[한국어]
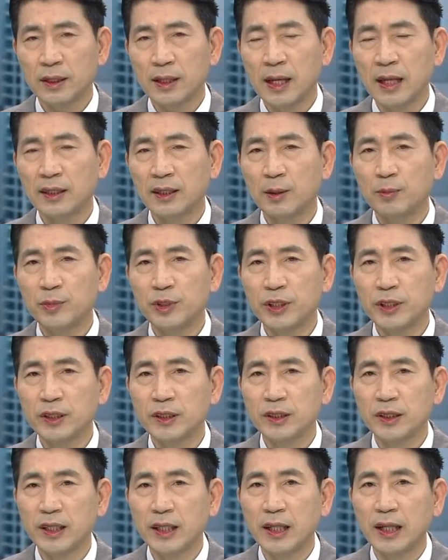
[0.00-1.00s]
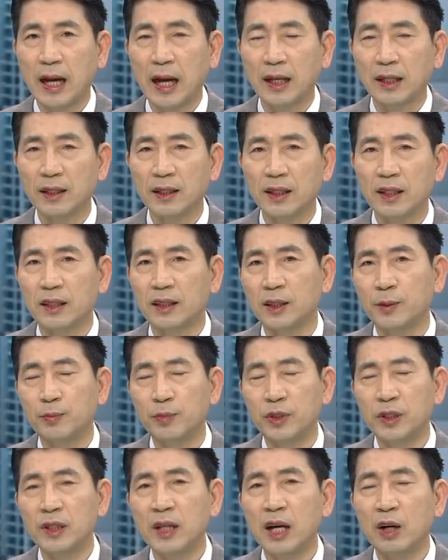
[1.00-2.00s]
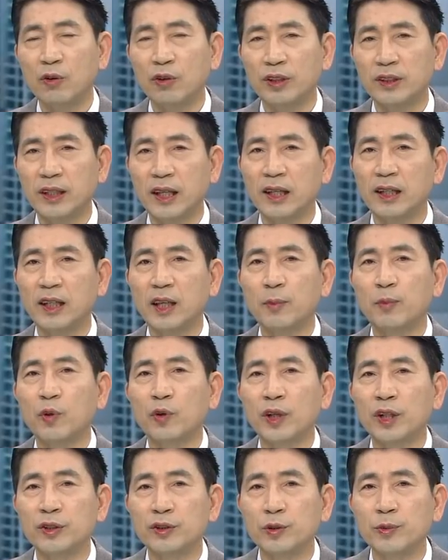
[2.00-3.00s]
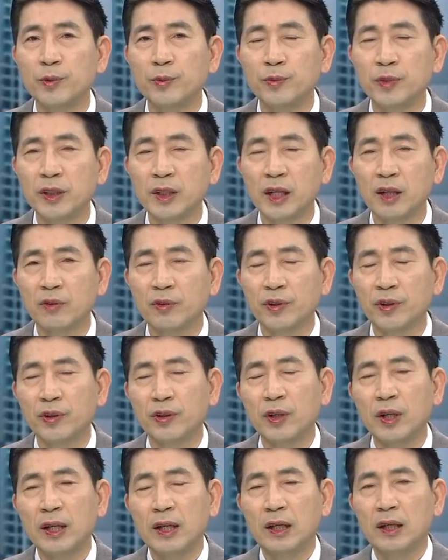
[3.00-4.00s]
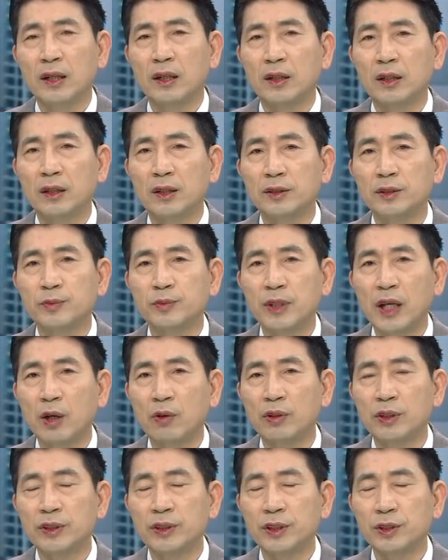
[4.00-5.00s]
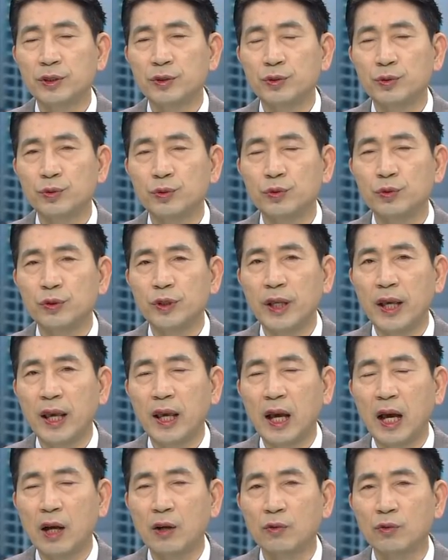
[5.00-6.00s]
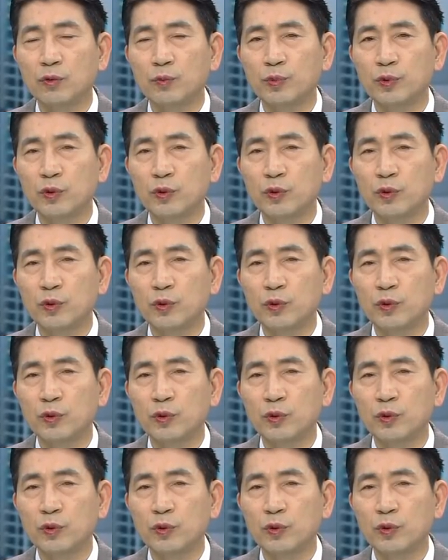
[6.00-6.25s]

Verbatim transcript: 강남 지역이 가격이 급등하고 있다 이렇게 보기는 좀 힘든 것 같고요. 음. 어, 지금 4월 첫 주에 한국